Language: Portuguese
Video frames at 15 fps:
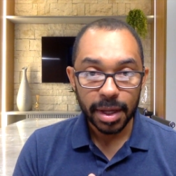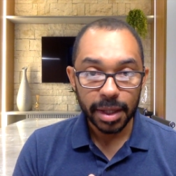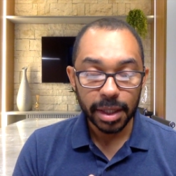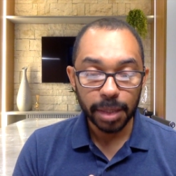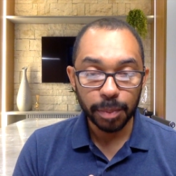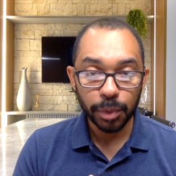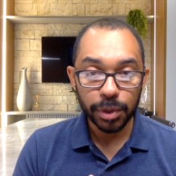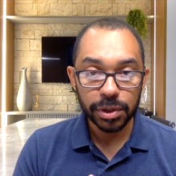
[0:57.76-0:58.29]
E
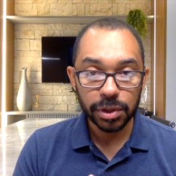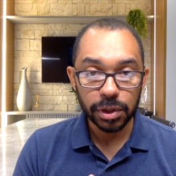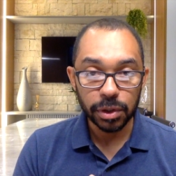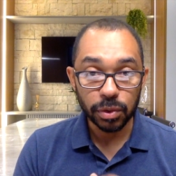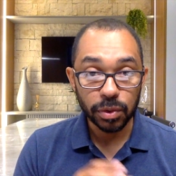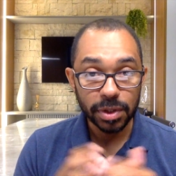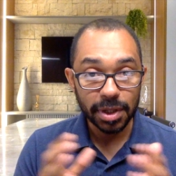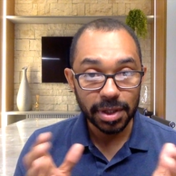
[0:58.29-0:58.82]
depois de
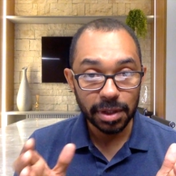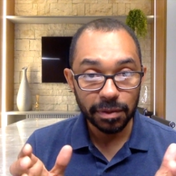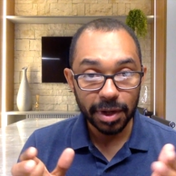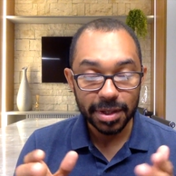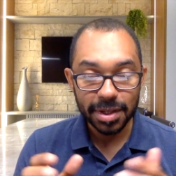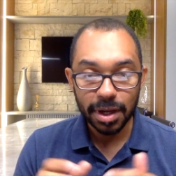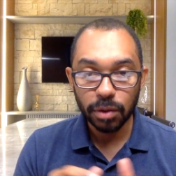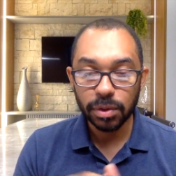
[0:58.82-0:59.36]

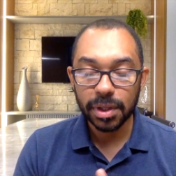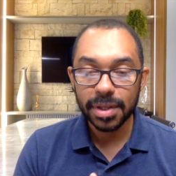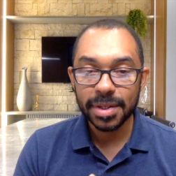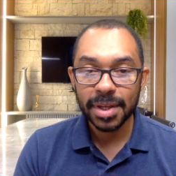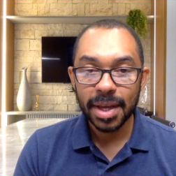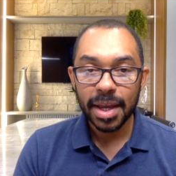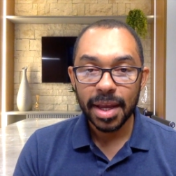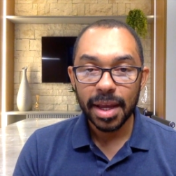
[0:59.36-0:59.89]
sucessivas
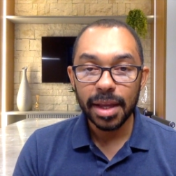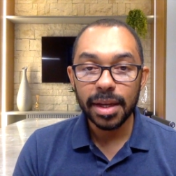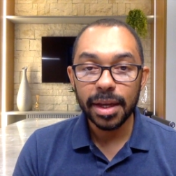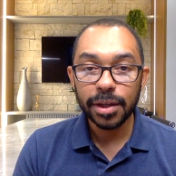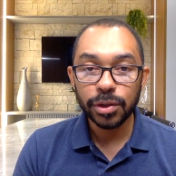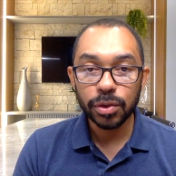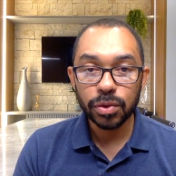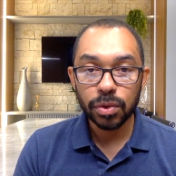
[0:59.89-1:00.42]
altas, ele
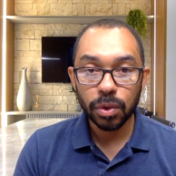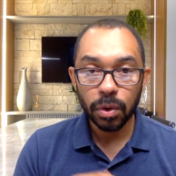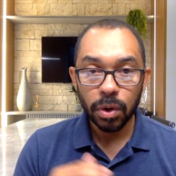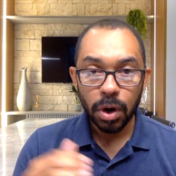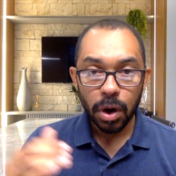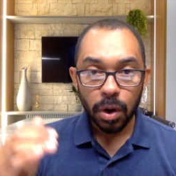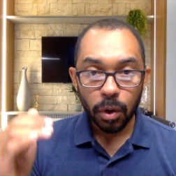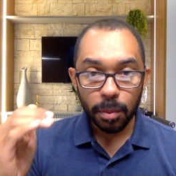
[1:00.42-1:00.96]

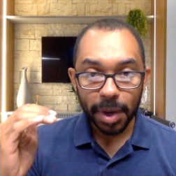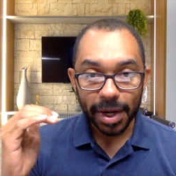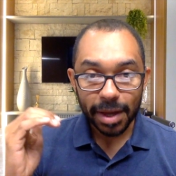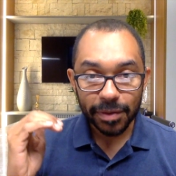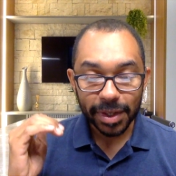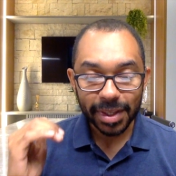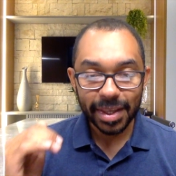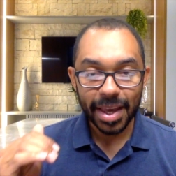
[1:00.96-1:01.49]
registrou uma
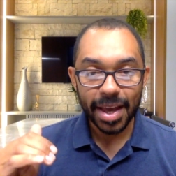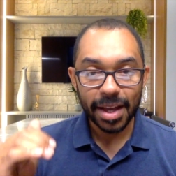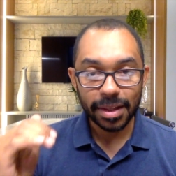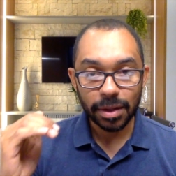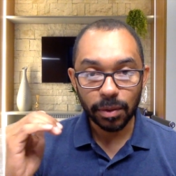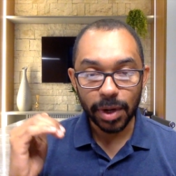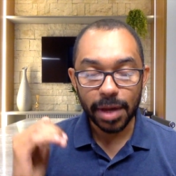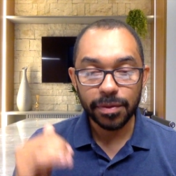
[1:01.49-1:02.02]
leve
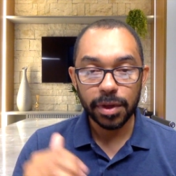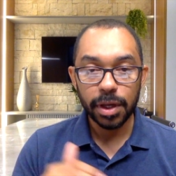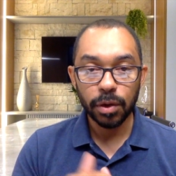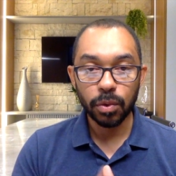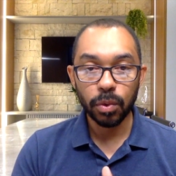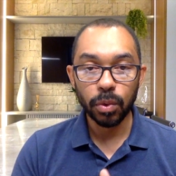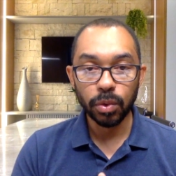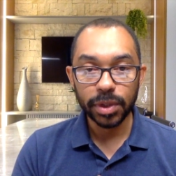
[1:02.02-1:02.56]
queda, um leve
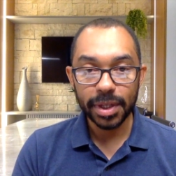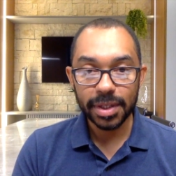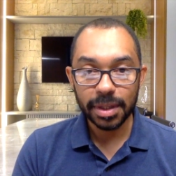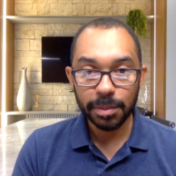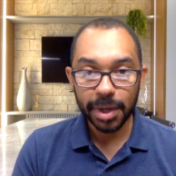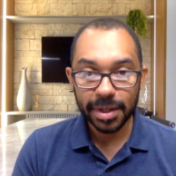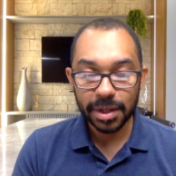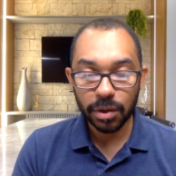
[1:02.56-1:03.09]
recuo nesse
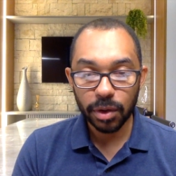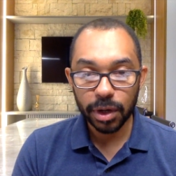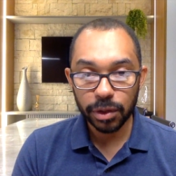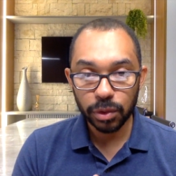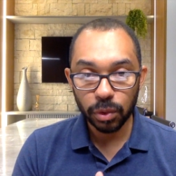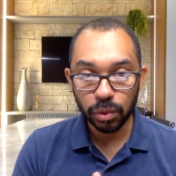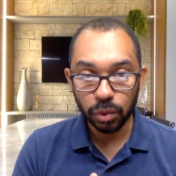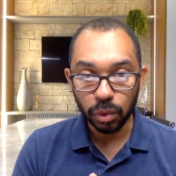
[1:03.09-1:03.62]
mês agora de
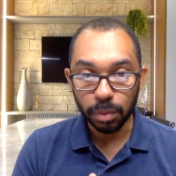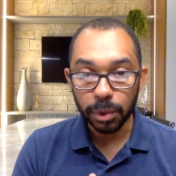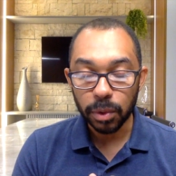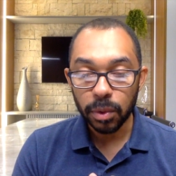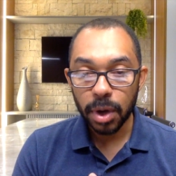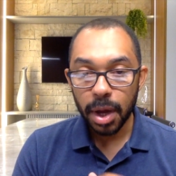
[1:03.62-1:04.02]
outubro.